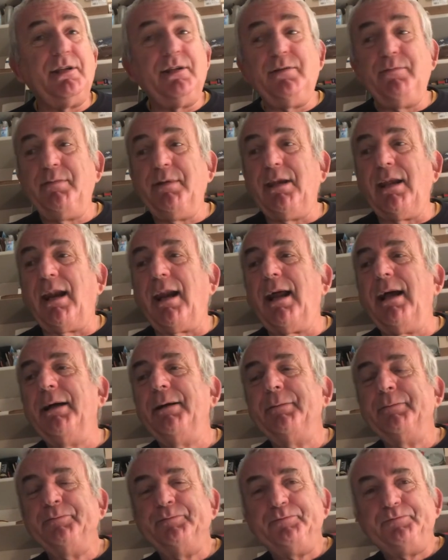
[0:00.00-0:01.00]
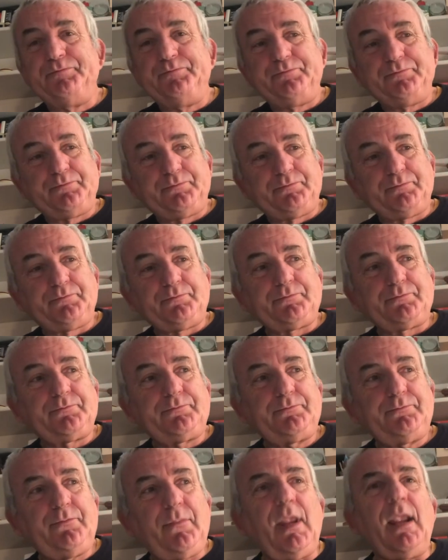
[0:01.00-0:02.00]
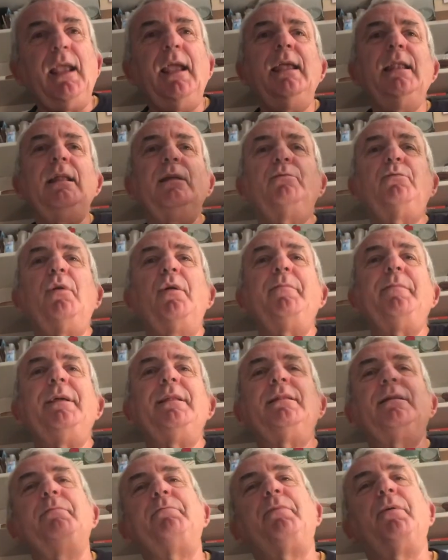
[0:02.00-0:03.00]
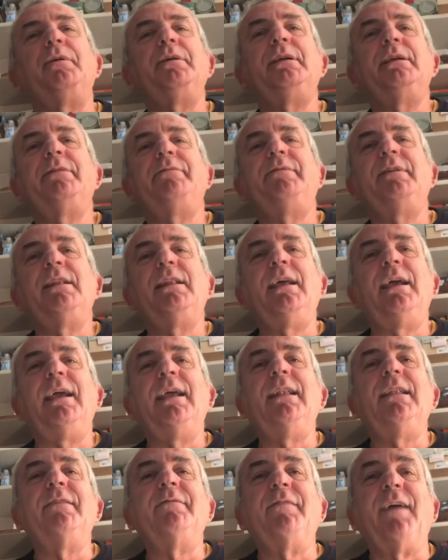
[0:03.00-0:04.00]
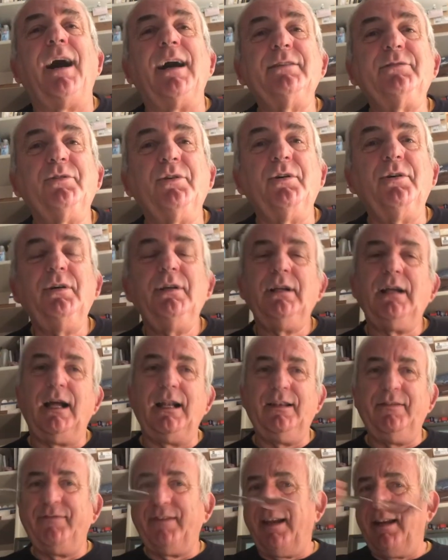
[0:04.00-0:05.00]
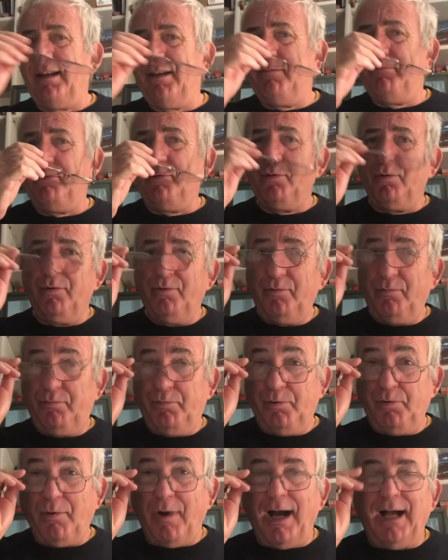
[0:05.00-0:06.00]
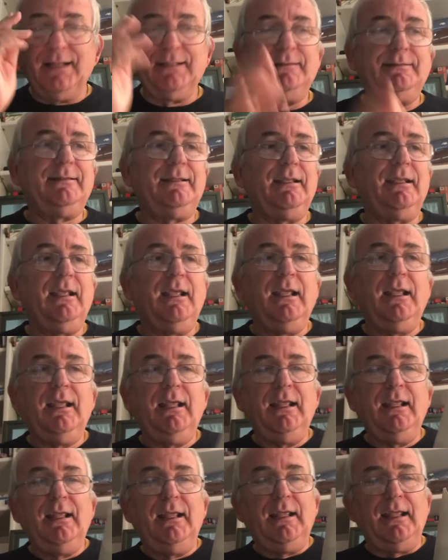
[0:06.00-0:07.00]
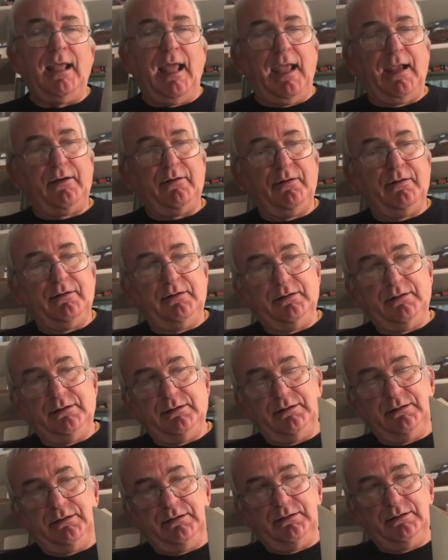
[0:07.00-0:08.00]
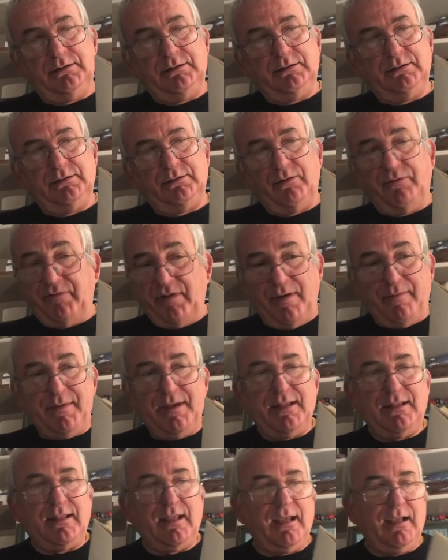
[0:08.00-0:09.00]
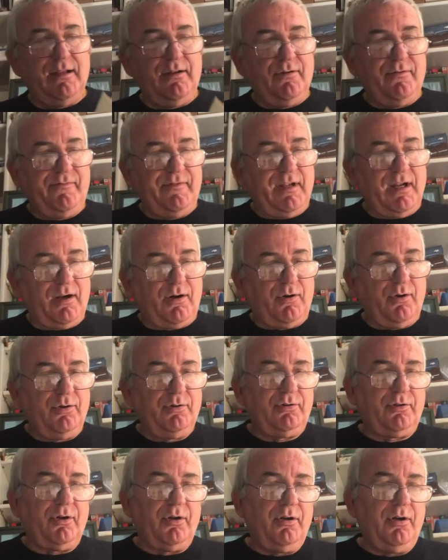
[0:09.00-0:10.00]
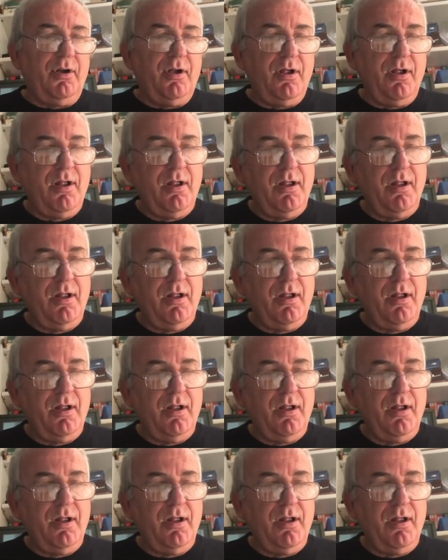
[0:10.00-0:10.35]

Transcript: di birra e naturalmente poi viene elevato a livelli più, più alti. Ecco, eh, ovviamente non vi racconto